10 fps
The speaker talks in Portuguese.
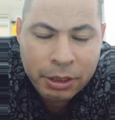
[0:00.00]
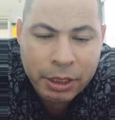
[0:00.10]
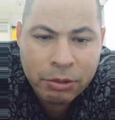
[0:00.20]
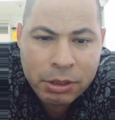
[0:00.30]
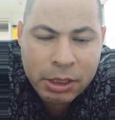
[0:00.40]

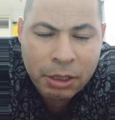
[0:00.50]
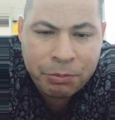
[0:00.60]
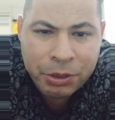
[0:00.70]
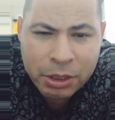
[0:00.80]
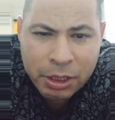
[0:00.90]
Deus
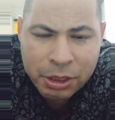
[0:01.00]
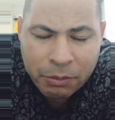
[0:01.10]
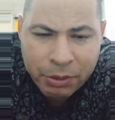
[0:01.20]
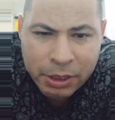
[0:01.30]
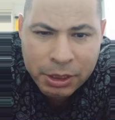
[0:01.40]
sempre esteja
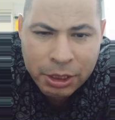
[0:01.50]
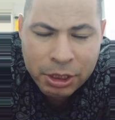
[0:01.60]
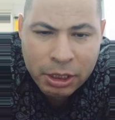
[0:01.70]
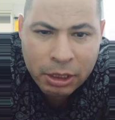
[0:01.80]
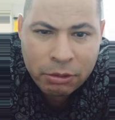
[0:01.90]

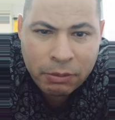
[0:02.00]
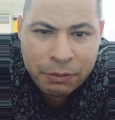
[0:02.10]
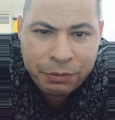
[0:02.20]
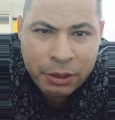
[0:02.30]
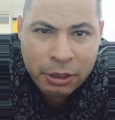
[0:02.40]
presente na
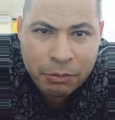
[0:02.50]
tua vida,